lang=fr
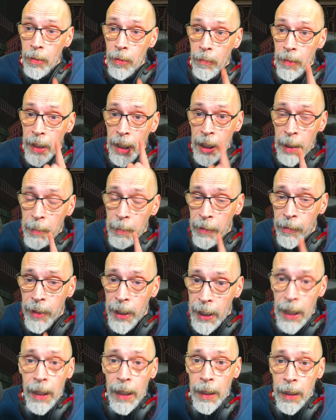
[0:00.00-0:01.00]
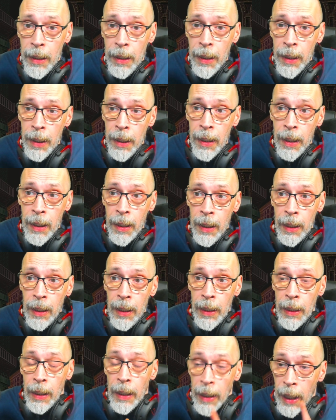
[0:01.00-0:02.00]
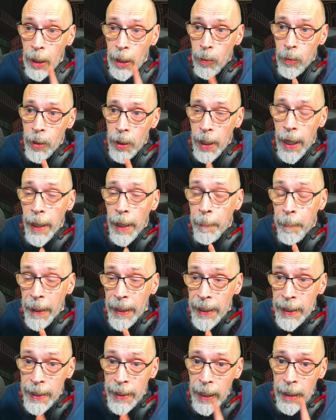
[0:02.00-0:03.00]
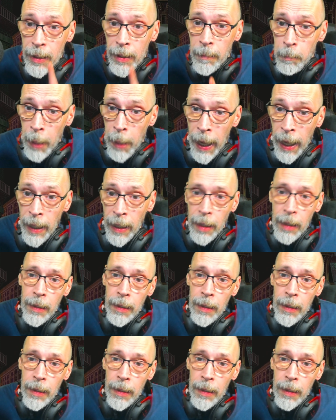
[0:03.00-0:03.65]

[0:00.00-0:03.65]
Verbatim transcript: On n'a jamais vu ça. La console a pris 50 balles,